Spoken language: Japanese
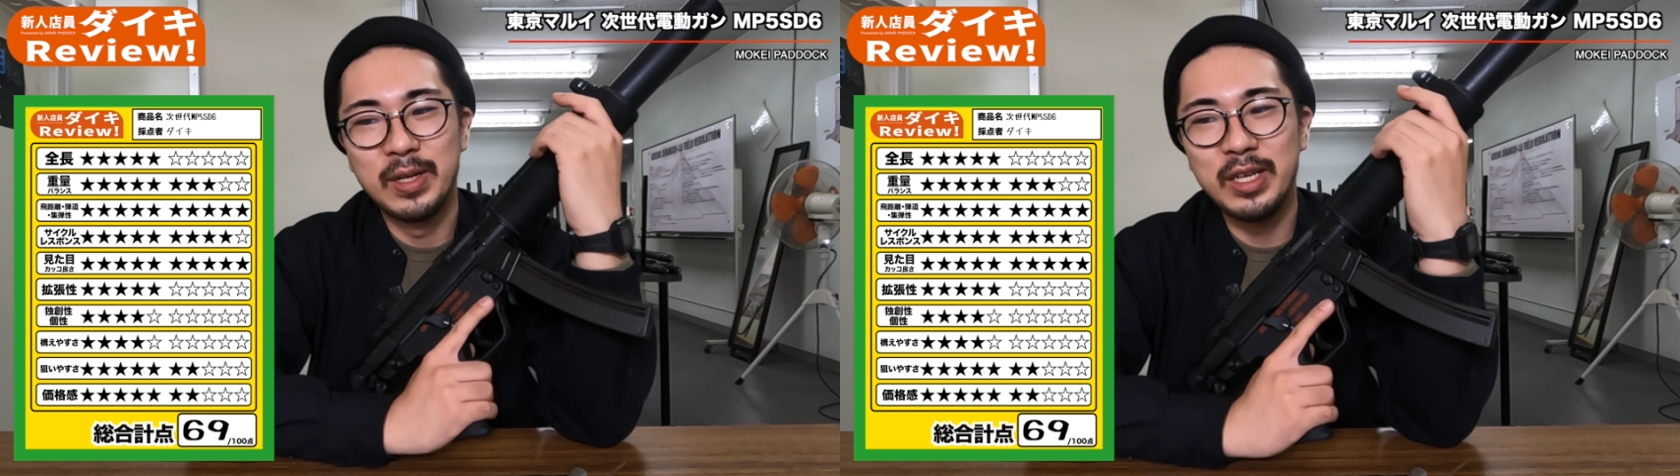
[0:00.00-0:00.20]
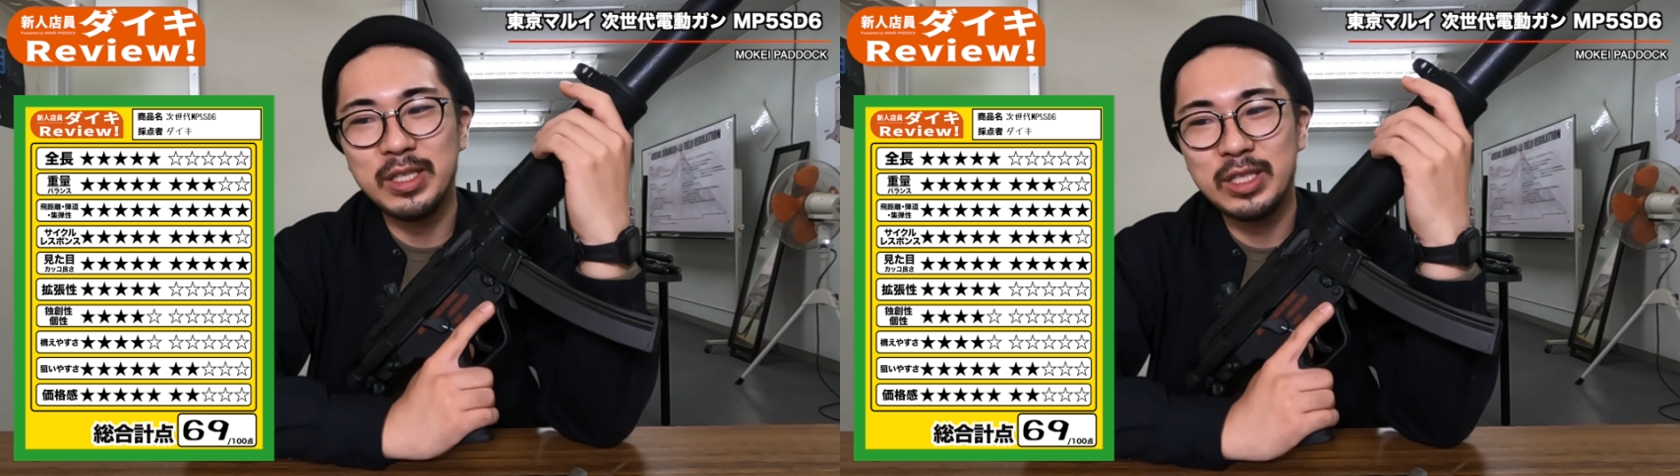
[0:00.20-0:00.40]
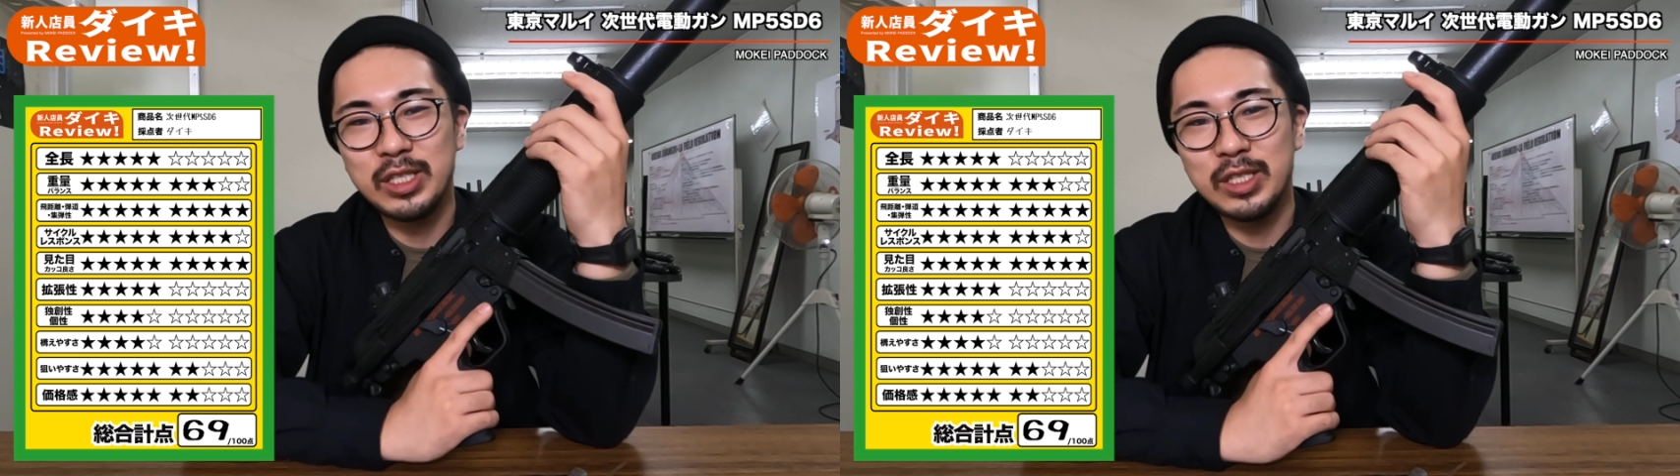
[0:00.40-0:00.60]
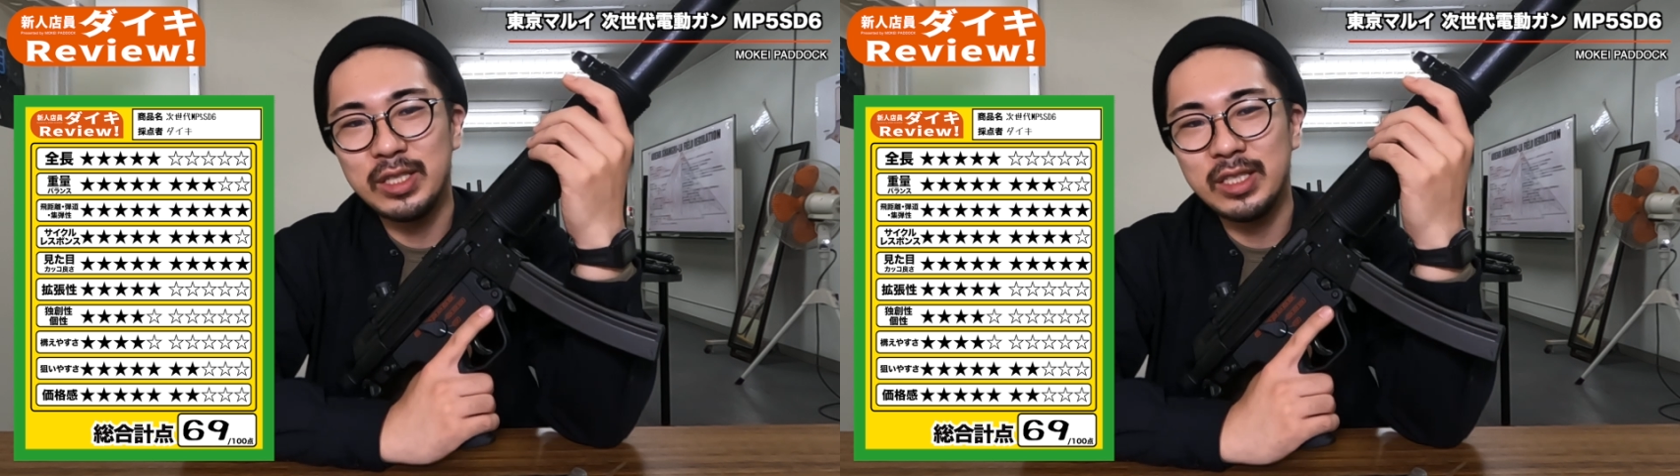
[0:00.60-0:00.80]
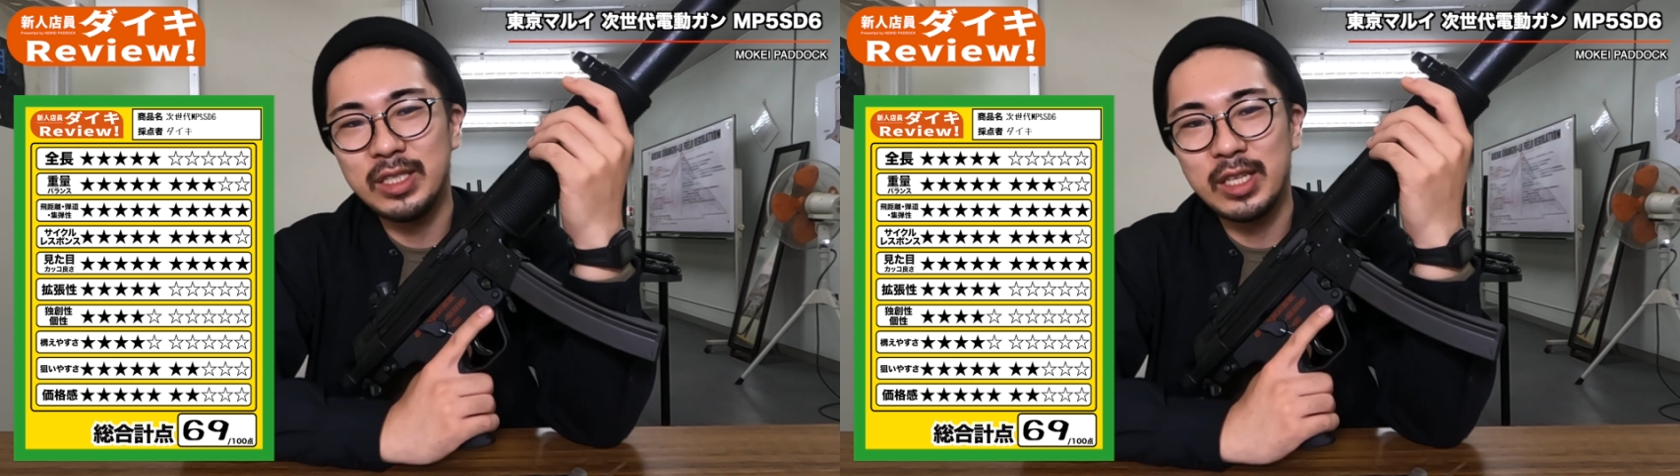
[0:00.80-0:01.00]

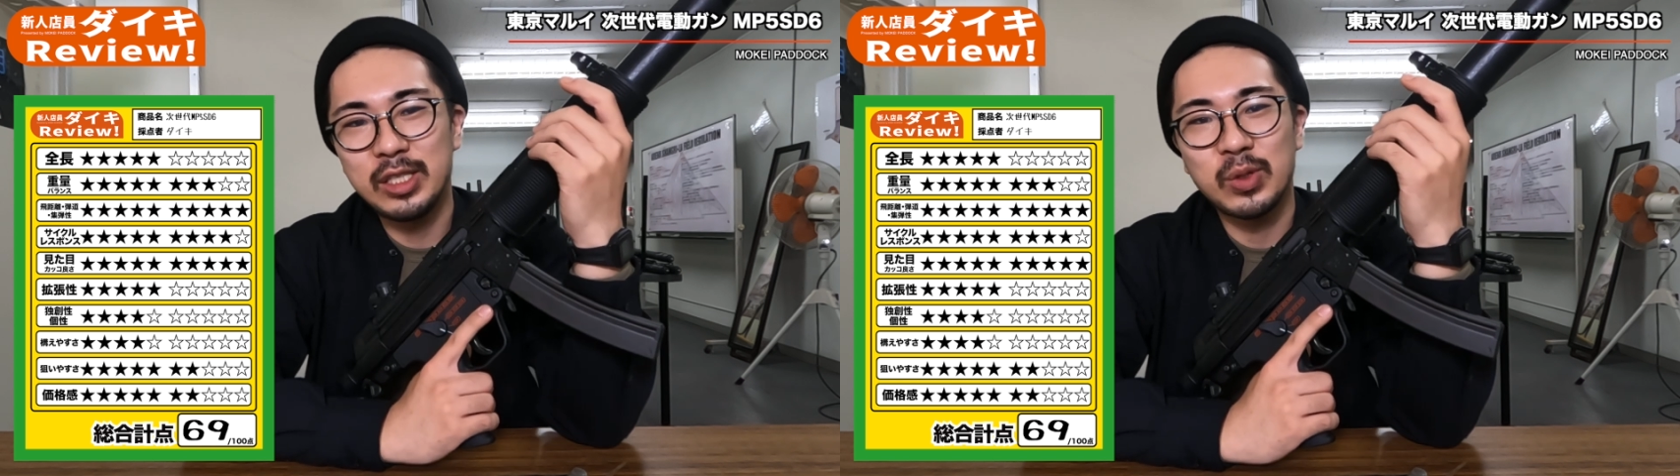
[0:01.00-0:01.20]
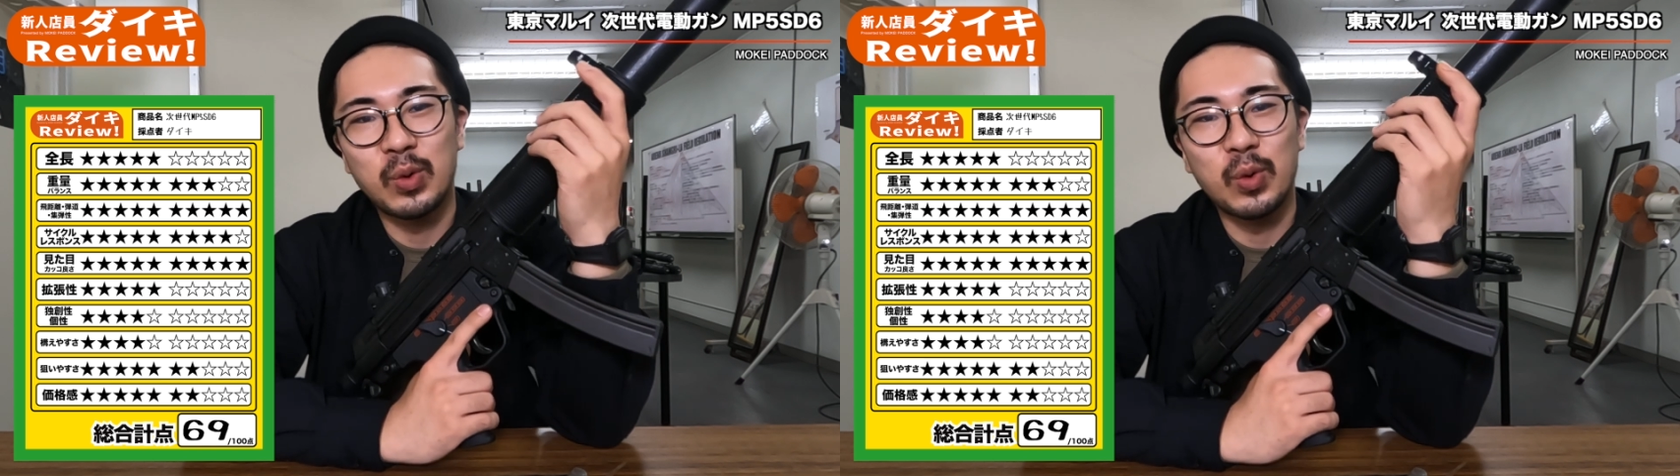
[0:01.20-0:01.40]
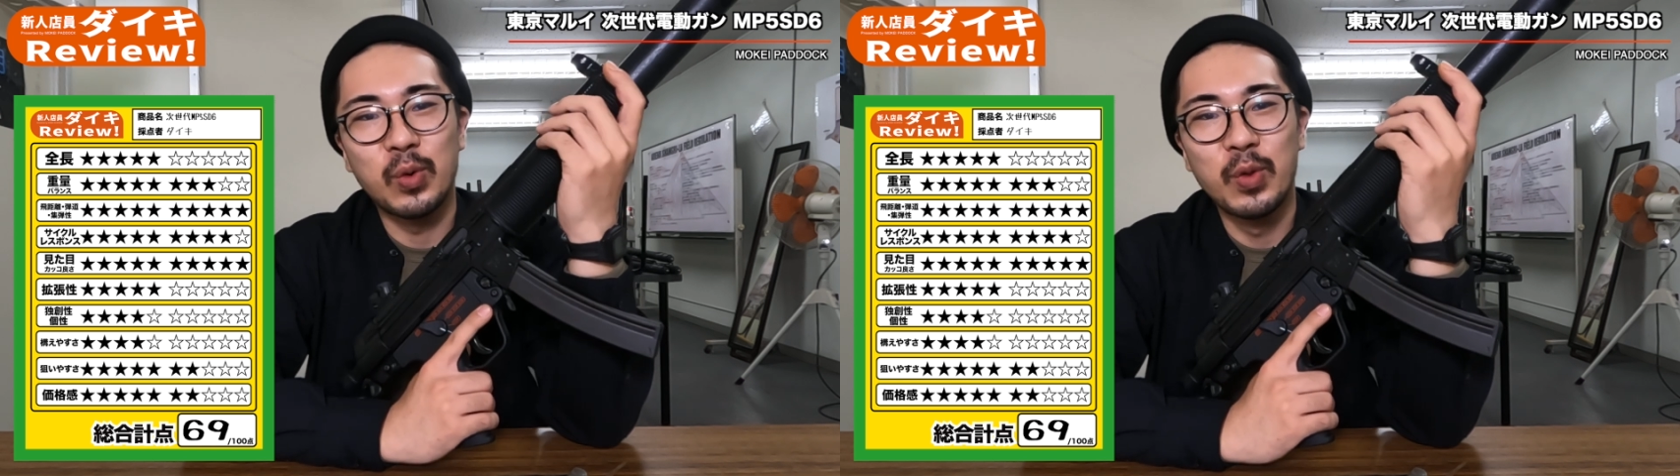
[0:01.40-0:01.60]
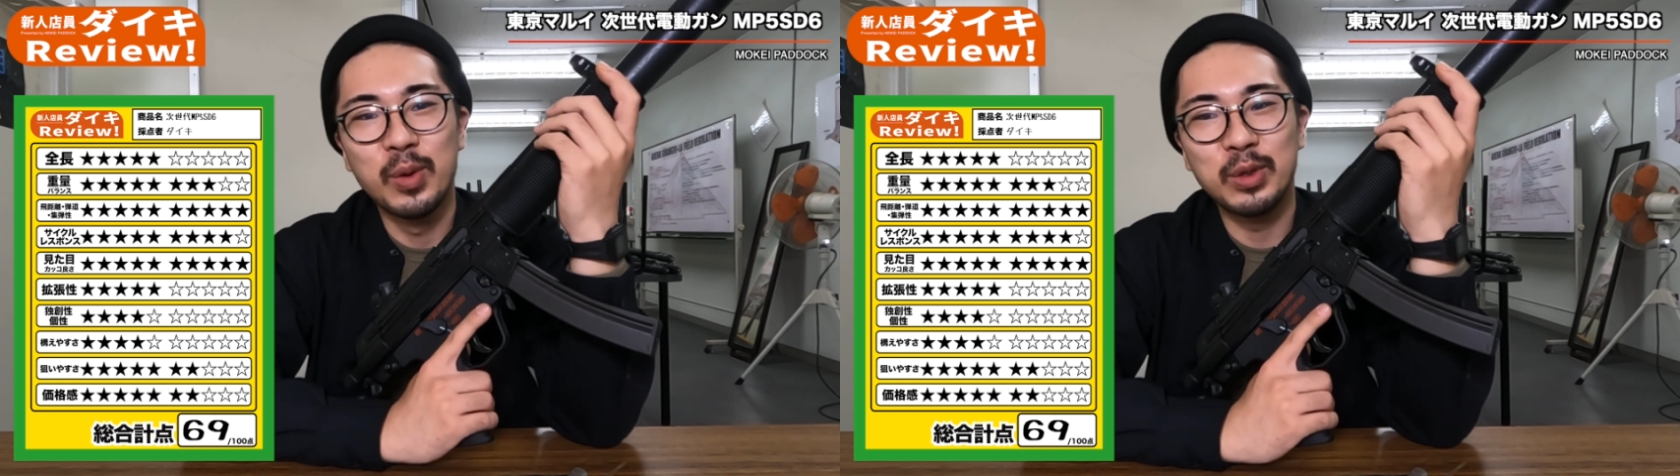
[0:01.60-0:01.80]
レンジですと、